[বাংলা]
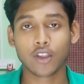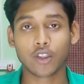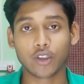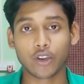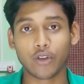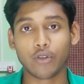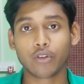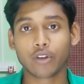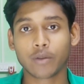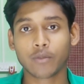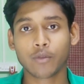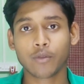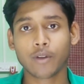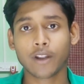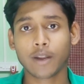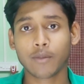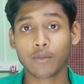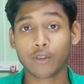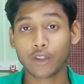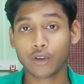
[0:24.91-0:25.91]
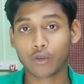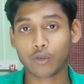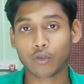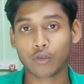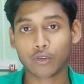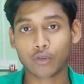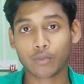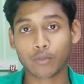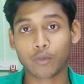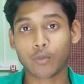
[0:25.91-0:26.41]
তো এই দুটো মোবাইলের মধ্যে
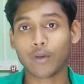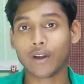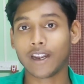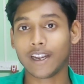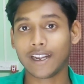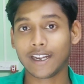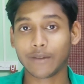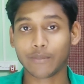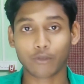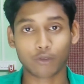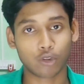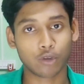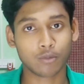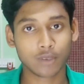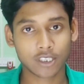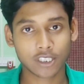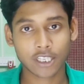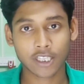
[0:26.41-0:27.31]
কোন মোবাইলটা প্রথম